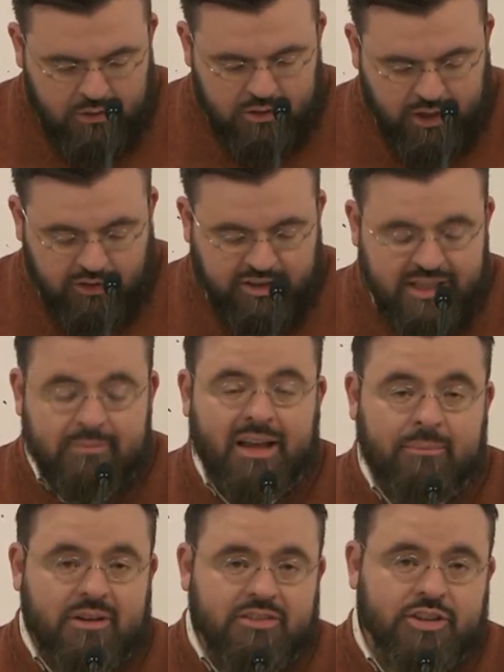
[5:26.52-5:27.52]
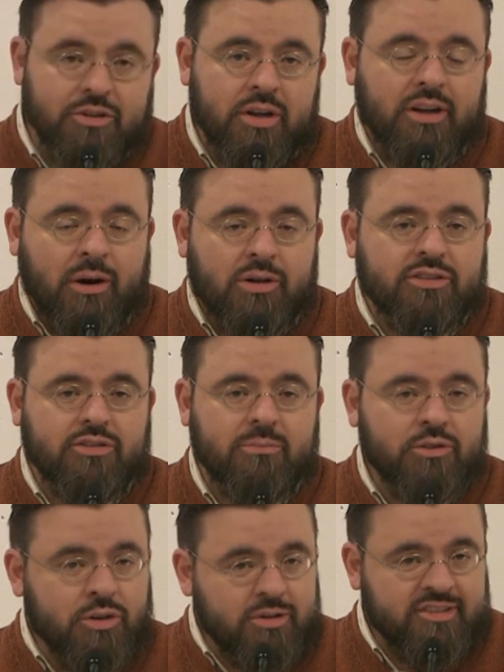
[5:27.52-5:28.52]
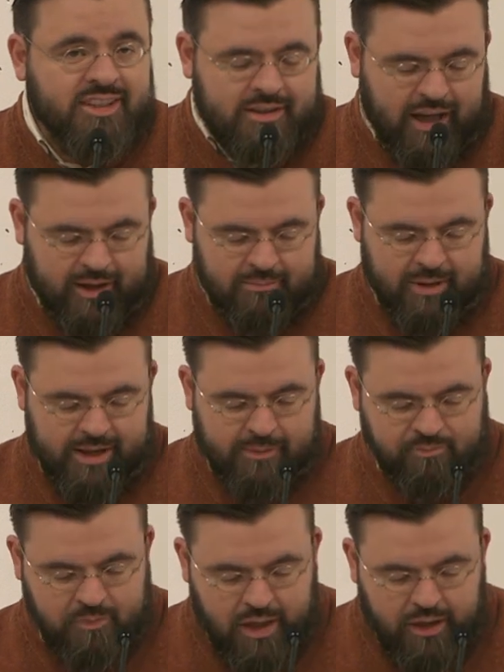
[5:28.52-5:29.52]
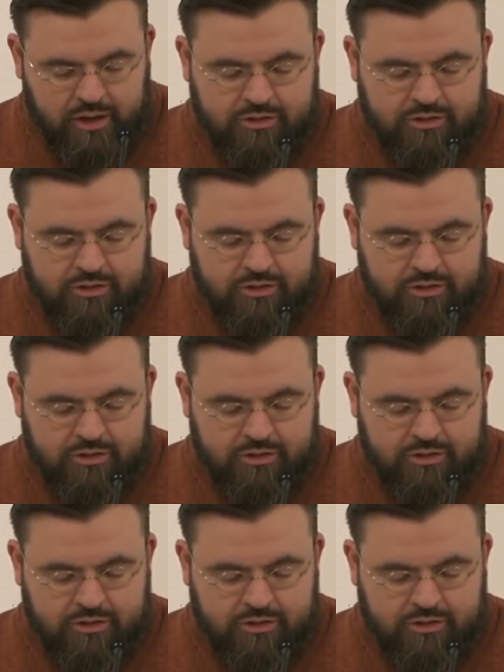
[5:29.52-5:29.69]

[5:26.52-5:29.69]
und außerdem kann man sich dort auch zum Newsletter anmelden,